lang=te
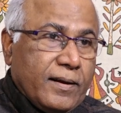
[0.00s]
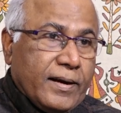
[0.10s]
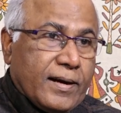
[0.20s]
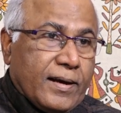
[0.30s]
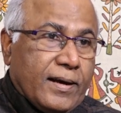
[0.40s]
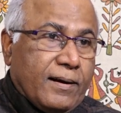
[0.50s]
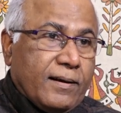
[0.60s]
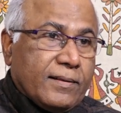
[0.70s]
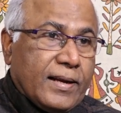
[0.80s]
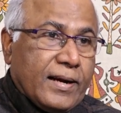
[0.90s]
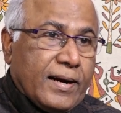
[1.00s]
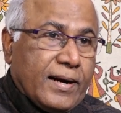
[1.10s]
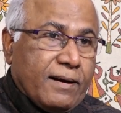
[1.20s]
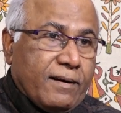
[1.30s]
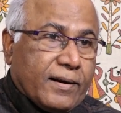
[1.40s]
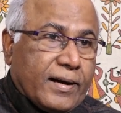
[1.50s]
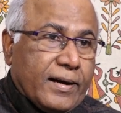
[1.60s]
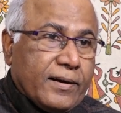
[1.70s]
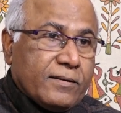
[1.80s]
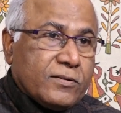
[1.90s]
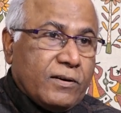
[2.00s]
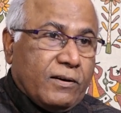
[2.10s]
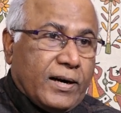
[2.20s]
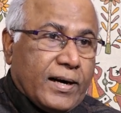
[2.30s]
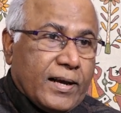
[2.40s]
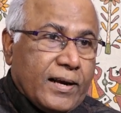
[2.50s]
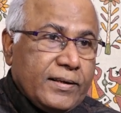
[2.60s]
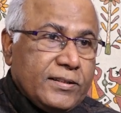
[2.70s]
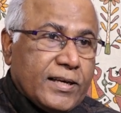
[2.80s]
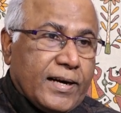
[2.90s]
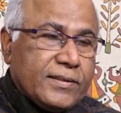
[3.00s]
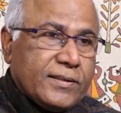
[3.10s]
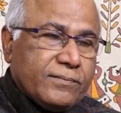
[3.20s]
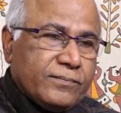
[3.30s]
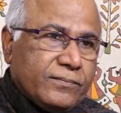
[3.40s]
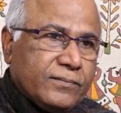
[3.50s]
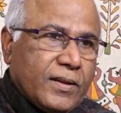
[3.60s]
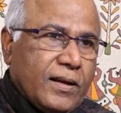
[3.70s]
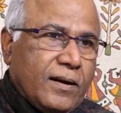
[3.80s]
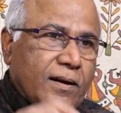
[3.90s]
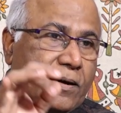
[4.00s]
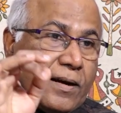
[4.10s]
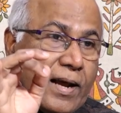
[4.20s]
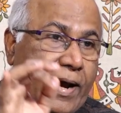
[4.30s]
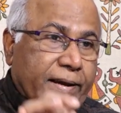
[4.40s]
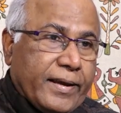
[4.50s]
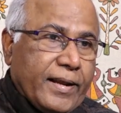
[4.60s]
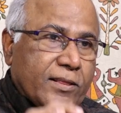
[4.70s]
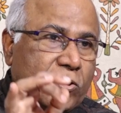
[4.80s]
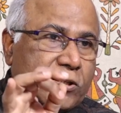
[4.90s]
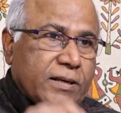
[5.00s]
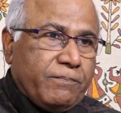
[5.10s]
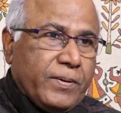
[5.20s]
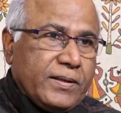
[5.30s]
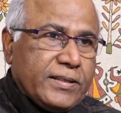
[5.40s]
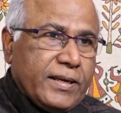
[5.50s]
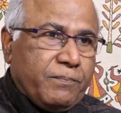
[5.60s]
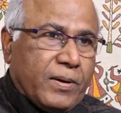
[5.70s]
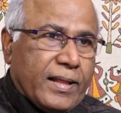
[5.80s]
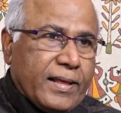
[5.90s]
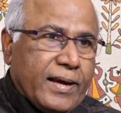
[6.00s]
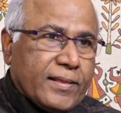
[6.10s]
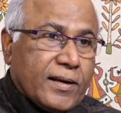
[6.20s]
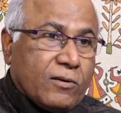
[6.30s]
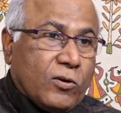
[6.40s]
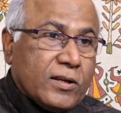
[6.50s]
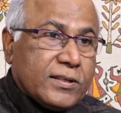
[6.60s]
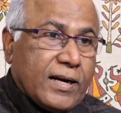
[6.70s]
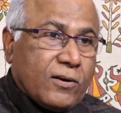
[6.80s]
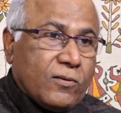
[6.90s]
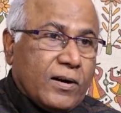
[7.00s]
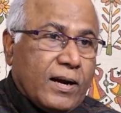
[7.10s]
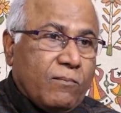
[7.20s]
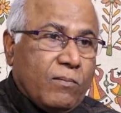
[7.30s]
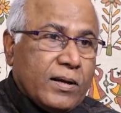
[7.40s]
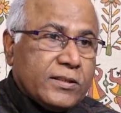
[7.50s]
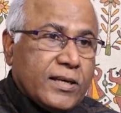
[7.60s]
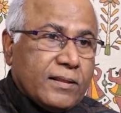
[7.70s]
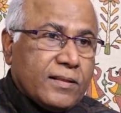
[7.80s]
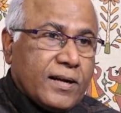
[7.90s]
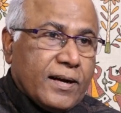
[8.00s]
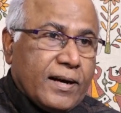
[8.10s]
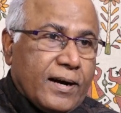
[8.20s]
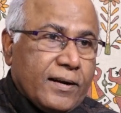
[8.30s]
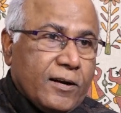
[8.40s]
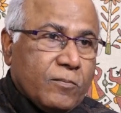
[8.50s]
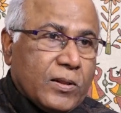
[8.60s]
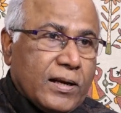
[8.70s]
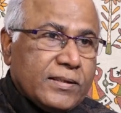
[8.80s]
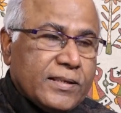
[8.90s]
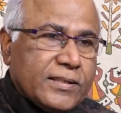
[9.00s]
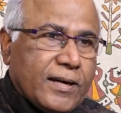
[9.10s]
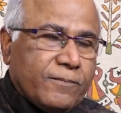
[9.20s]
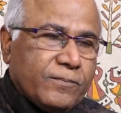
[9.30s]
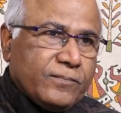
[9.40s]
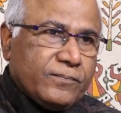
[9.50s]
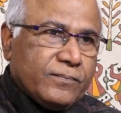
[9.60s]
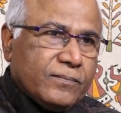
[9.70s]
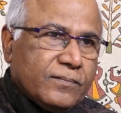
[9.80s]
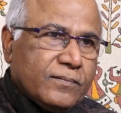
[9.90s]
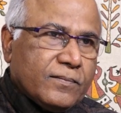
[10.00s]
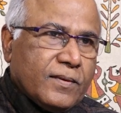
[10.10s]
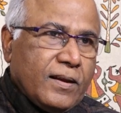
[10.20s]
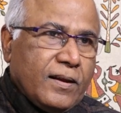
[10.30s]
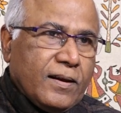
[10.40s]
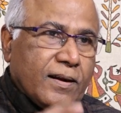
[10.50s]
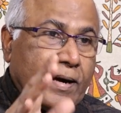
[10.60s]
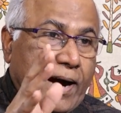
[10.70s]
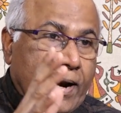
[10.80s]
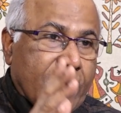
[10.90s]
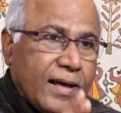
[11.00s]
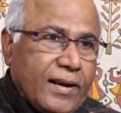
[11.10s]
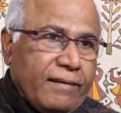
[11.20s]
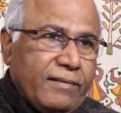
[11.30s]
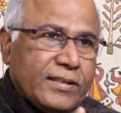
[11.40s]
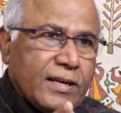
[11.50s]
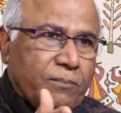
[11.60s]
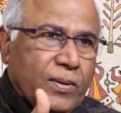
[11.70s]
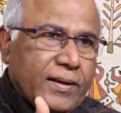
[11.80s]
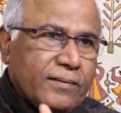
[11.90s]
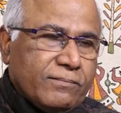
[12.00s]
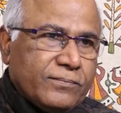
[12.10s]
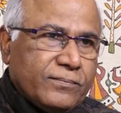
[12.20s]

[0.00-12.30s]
ఇక్కడ తెలంగాణ కాంగ్రెస్ వ్యవహారాల ఇన్ఛార్జ్ ఠాక్రేతో చెప్పించి ఈ పాదయాత్ర కొనసాగకుండా మధ్యంతరంగా నిలుపుదల చేశారు కారణాలు ఏమీ చెప్పలేదు